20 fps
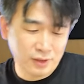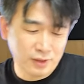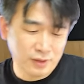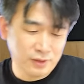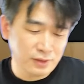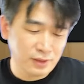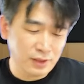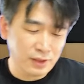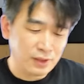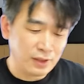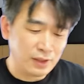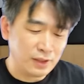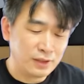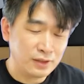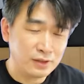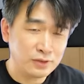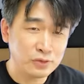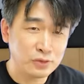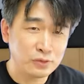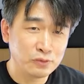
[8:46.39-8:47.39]

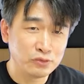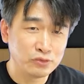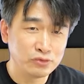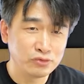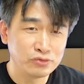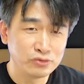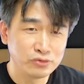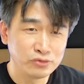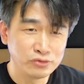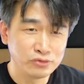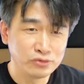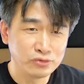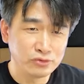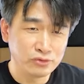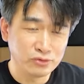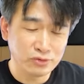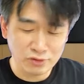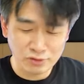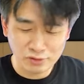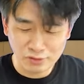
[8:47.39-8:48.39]
색깔이 좀
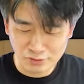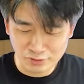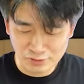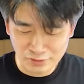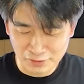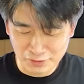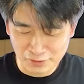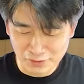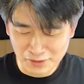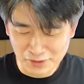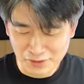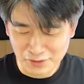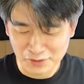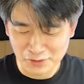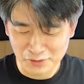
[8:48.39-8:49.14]
누런 것들이